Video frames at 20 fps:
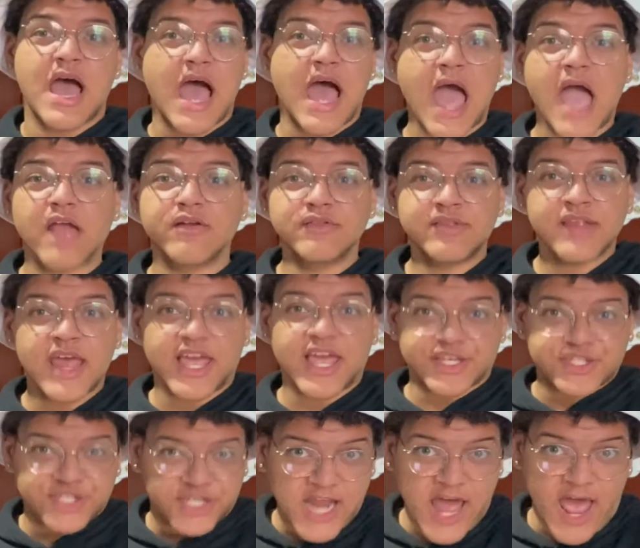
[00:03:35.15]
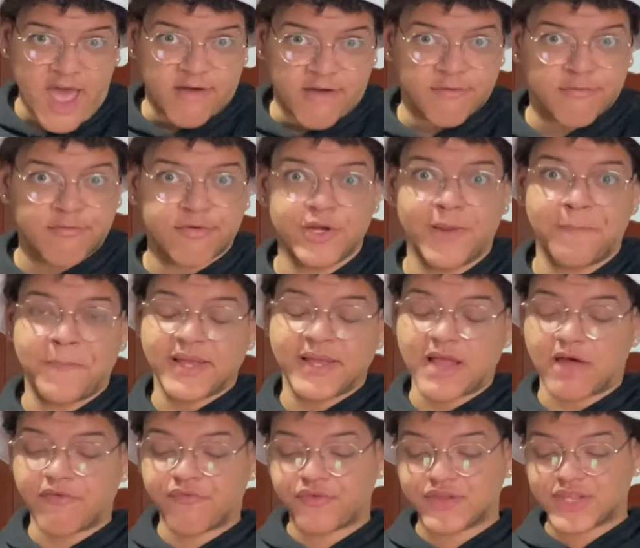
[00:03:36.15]
Ah, não sei, quer cheirar? Quando eu
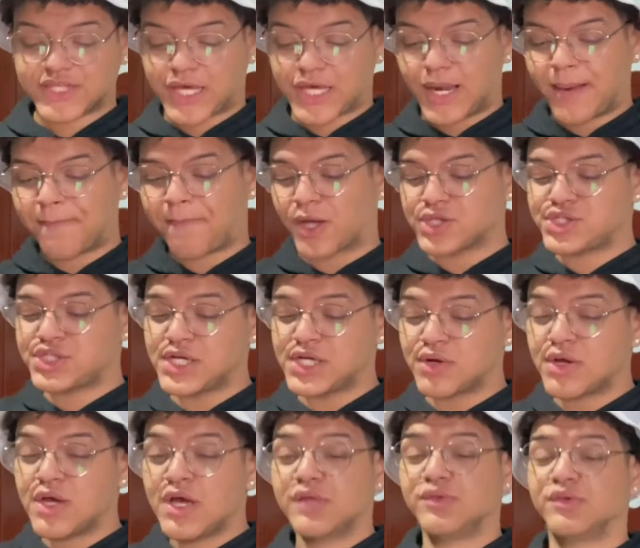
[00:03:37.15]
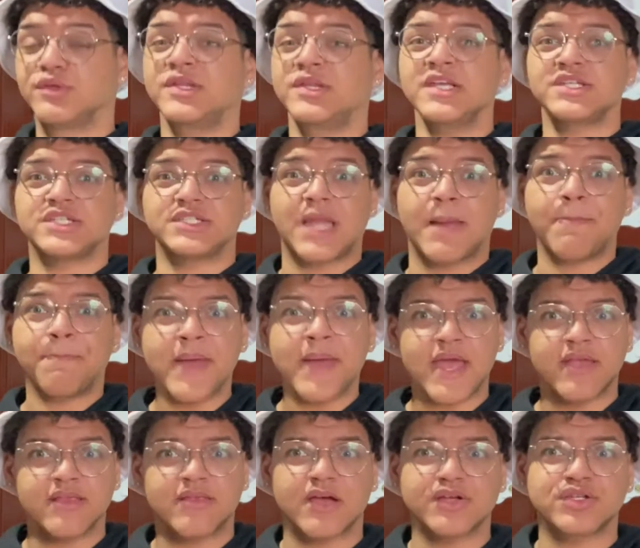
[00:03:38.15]
peidava, eu ficava potinho? Não sei, gente,
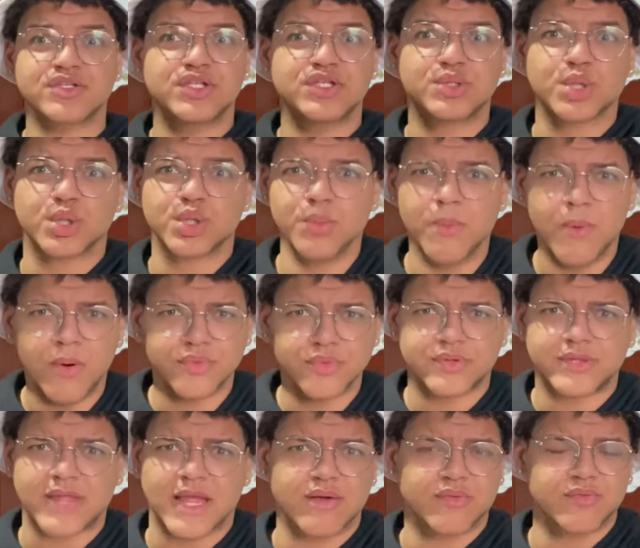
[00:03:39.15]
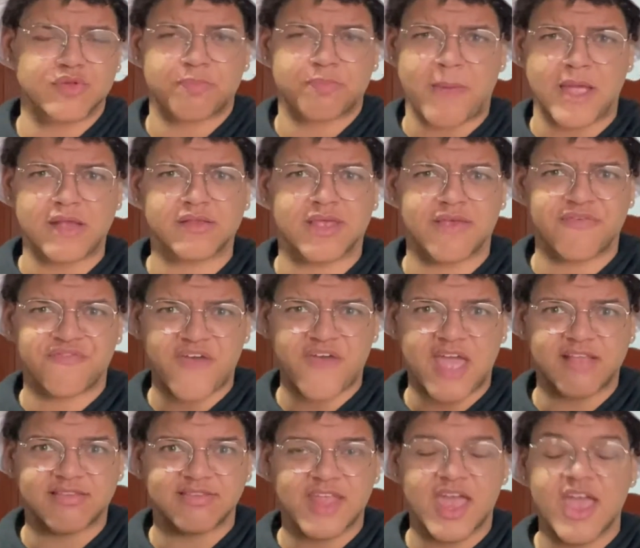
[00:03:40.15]
depende. Eu acho que todo mundo tem uns peidos que
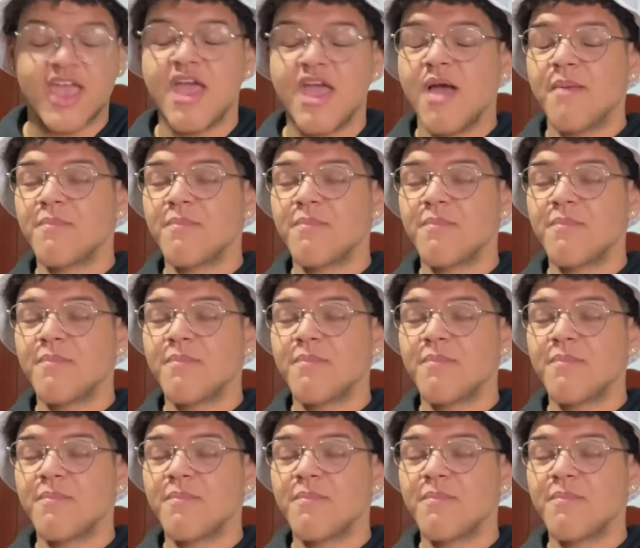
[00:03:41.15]
fedem, né?